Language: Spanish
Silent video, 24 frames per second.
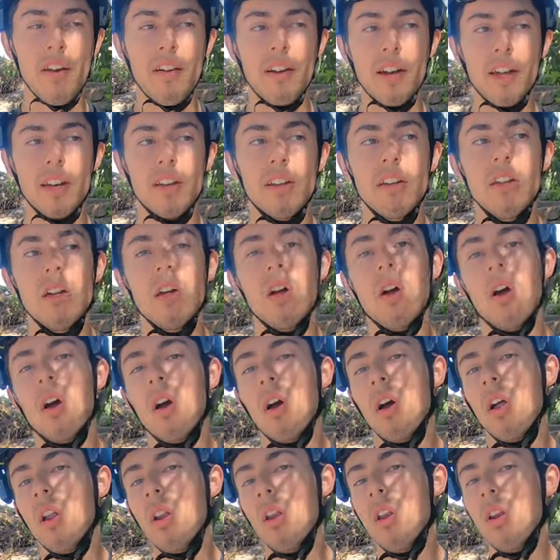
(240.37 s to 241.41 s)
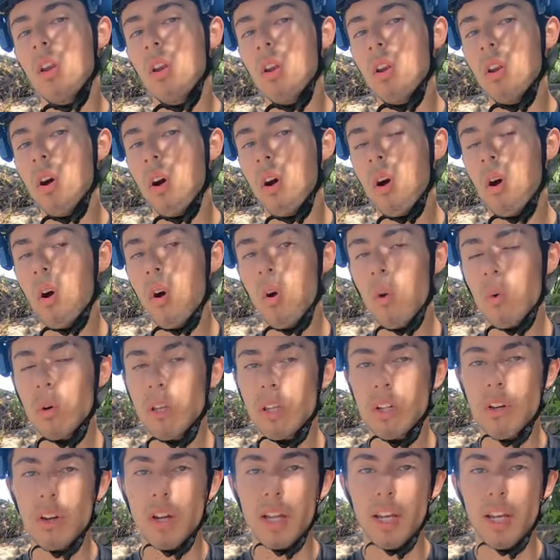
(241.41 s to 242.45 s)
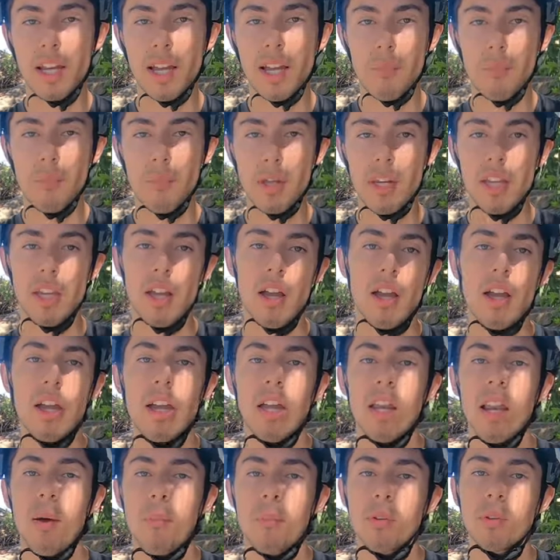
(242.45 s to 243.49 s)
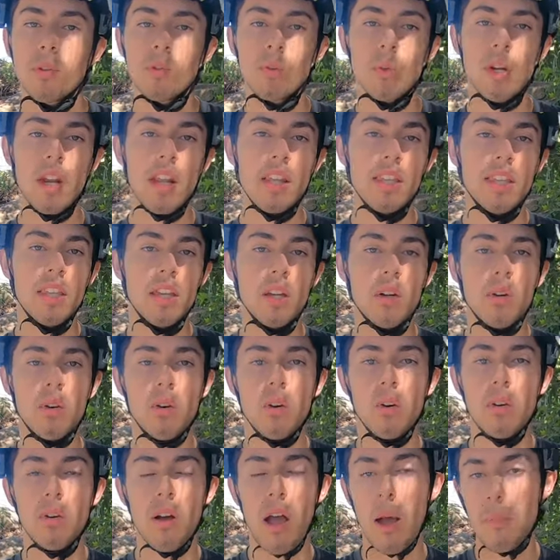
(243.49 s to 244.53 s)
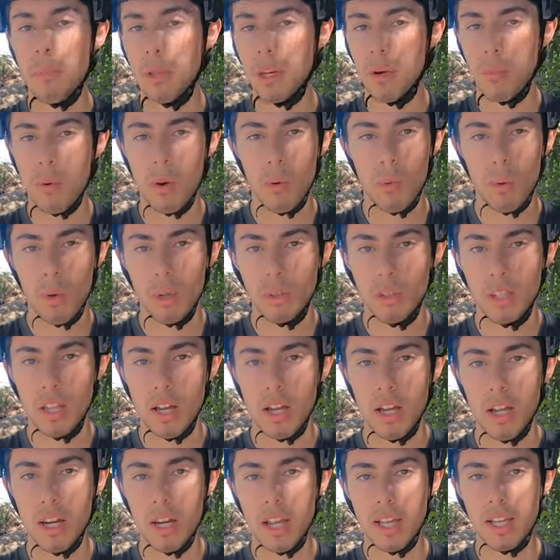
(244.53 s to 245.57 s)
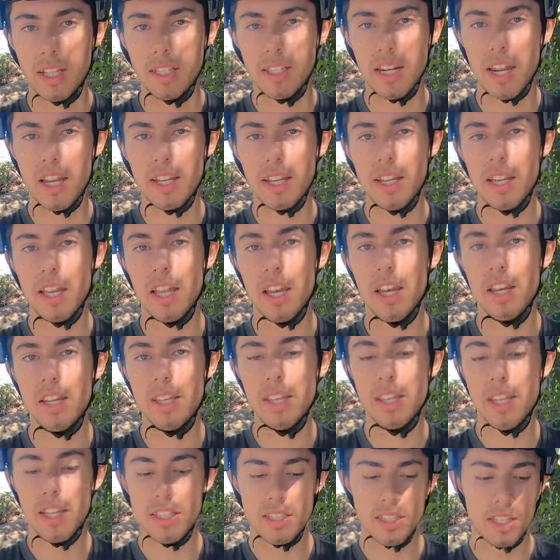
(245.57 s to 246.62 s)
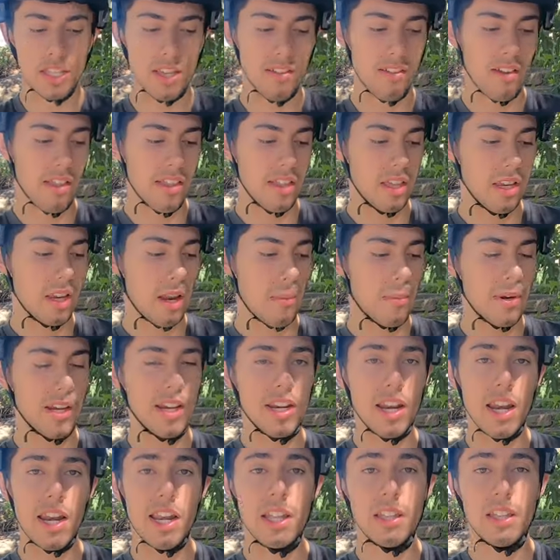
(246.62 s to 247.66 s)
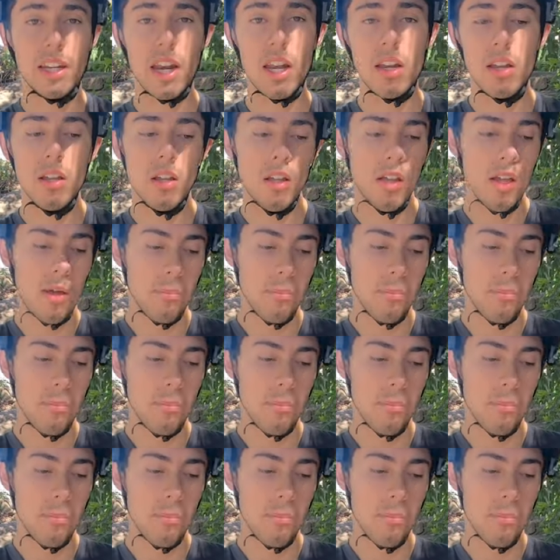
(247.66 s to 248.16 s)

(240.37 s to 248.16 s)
para bajar. Lo único que le cambiaría es la montura del disco. A mí no me gusta la que trae, que es el IS, que va de la manera lateral.